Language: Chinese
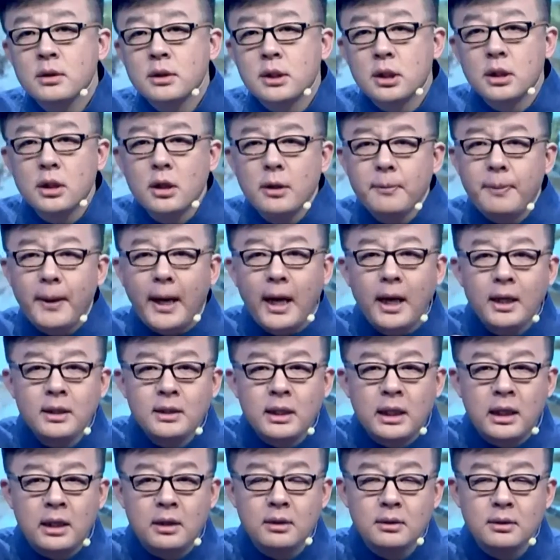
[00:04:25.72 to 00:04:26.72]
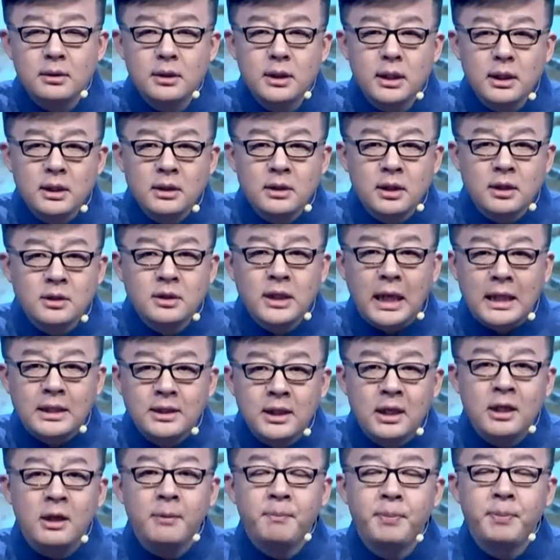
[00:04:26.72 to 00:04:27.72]
瓷盘上印上
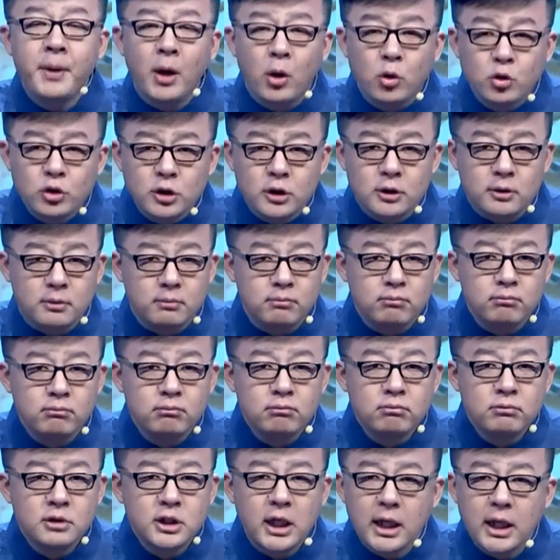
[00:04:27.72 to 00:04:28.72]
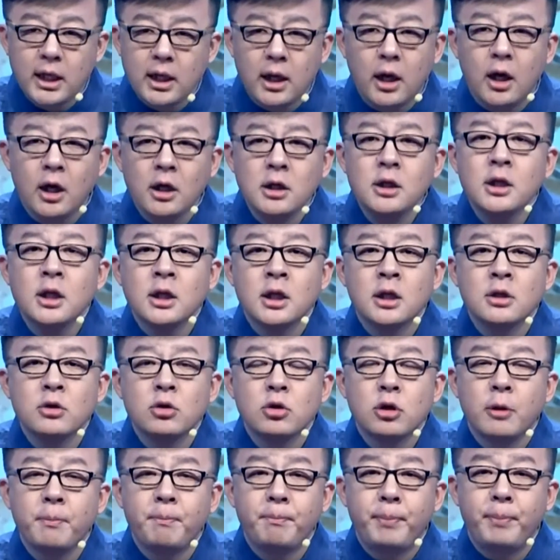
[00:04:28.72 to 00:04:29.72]
战舰的标志，这个很可能
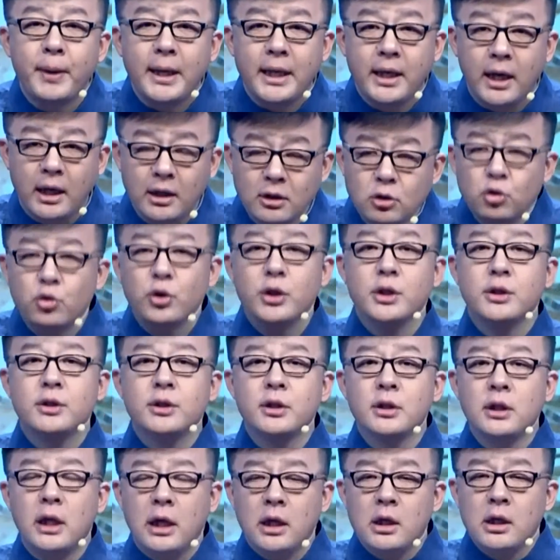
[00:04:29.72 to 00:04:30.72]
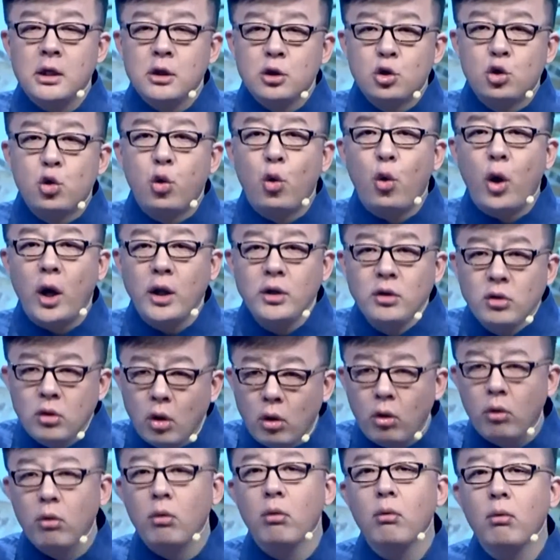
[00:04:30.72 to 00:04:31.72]
就是北洋水师的传
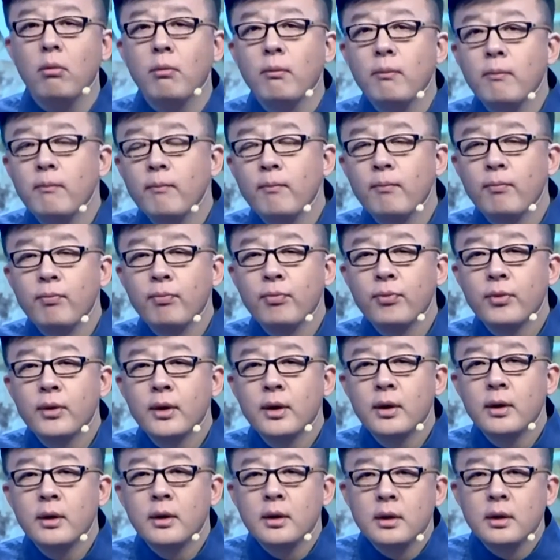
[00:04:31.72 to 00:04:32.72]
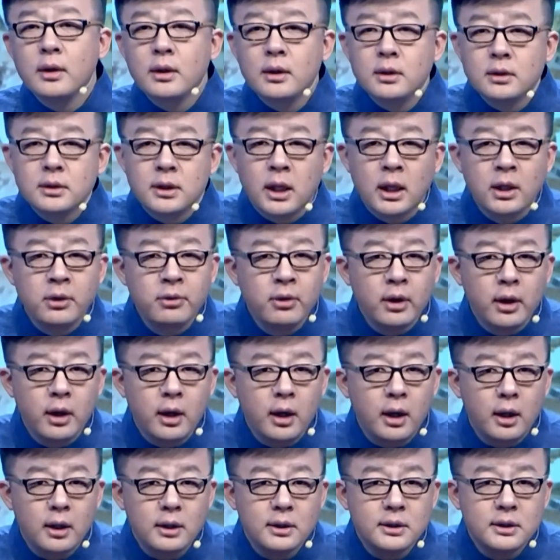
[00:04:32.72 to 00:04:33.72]
统。陈
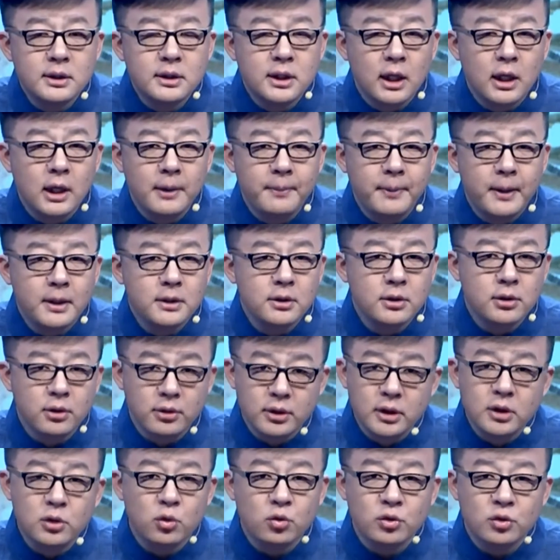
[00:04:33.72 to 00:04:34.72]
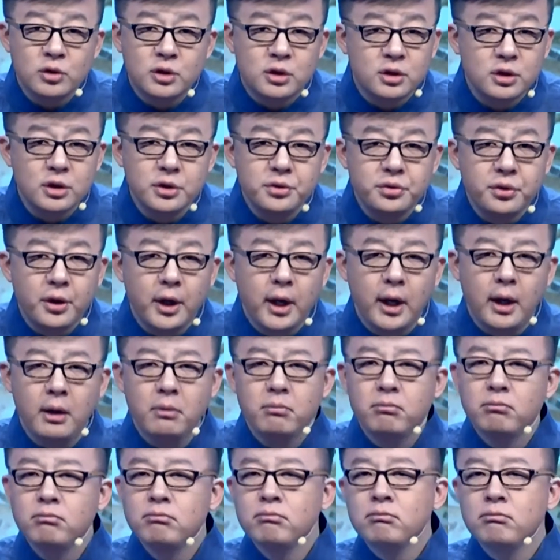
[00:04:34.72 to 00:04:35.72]
月儿心里边就有一种直觉，
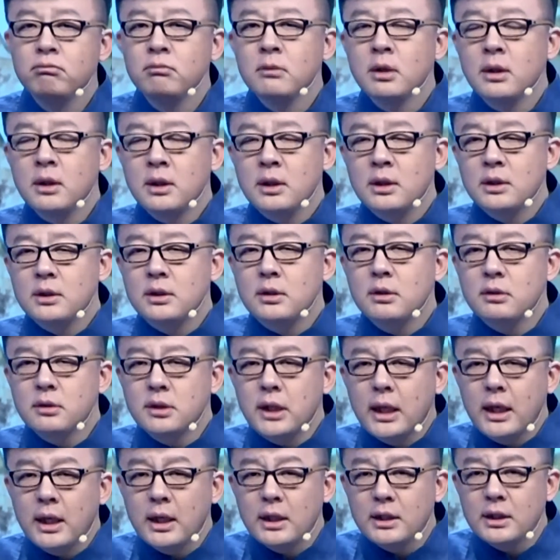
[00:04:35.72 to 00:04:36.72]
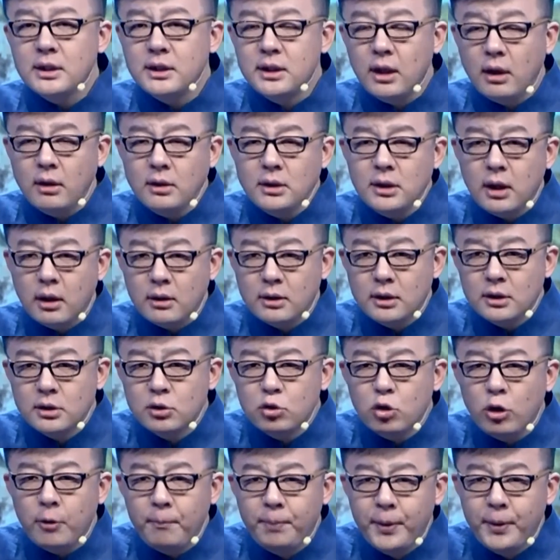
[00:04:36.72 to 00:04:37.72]
就这个小小的
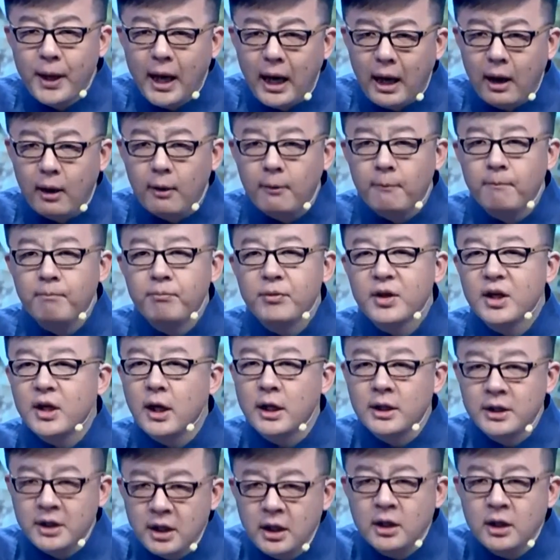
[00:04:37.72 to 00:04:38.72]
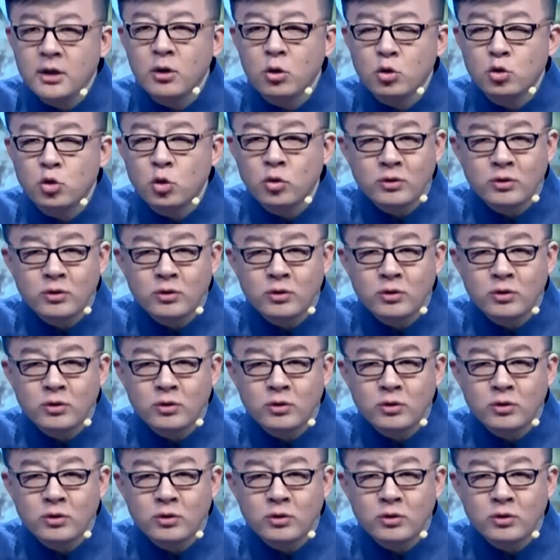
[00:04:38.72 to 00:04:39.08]
碎片，肯定有